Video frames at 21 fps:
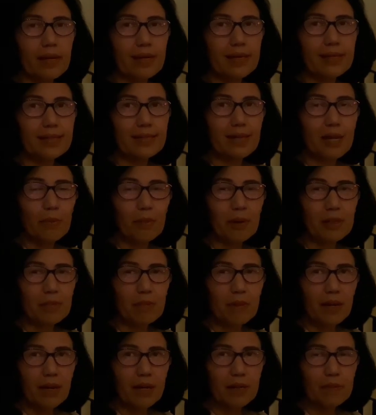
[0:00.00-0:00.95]
Selamat
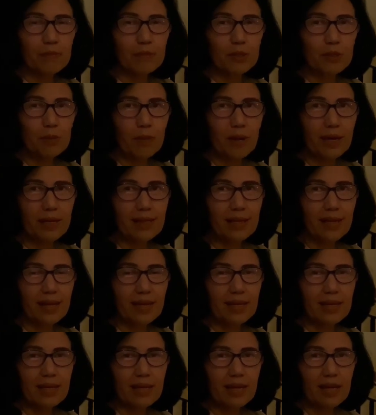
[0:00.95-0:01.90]
malam jemaat yang
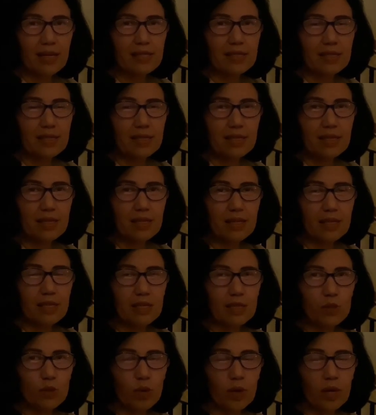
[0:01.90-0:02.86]
dikasihi
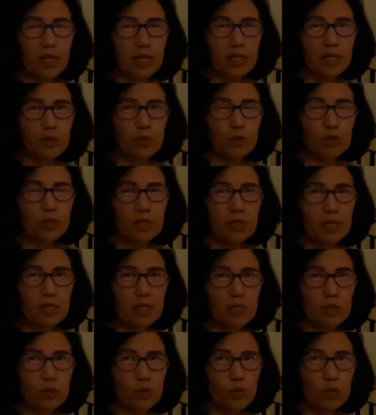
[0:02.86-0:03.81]
Tuhan Yesus
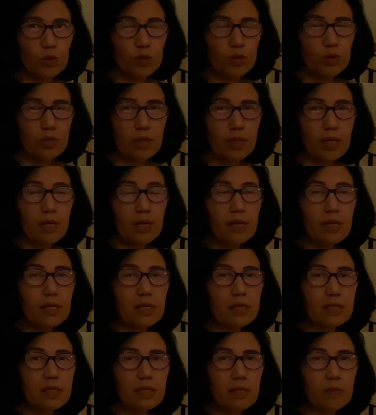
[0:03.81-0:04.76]
Kristus.
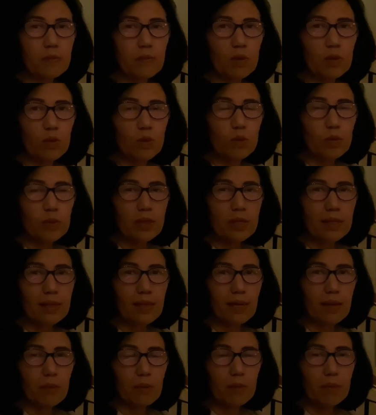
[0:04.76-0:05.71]
Sebelum
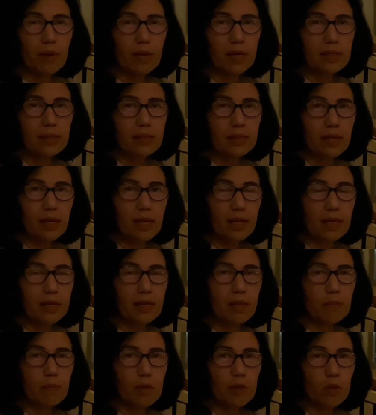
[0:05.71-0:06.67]
kita membaca
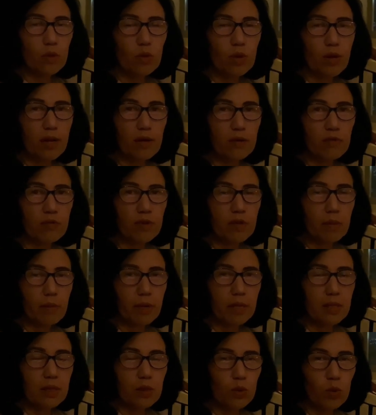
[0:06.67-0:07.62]
dan renungkan
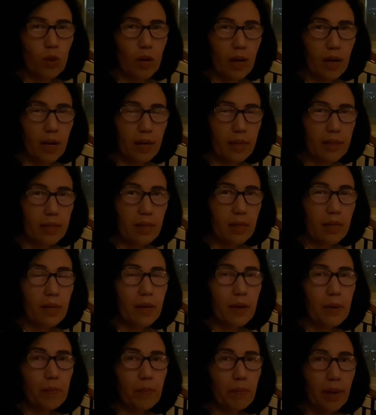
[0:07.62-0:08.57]
firman Tuhan,
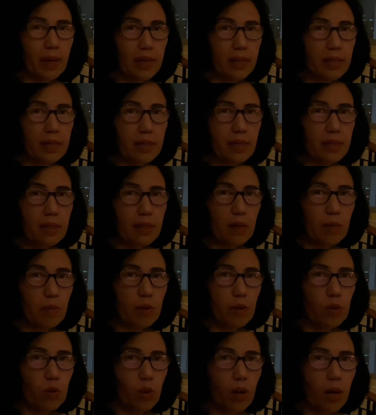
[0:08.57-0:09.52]
mari kita
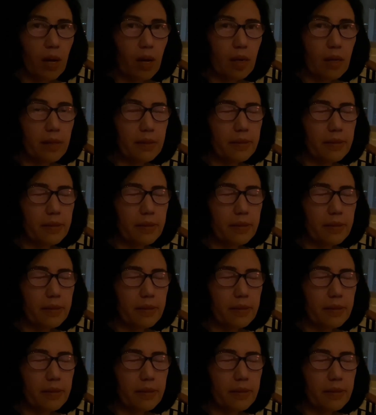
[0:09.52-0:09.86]
berdoa.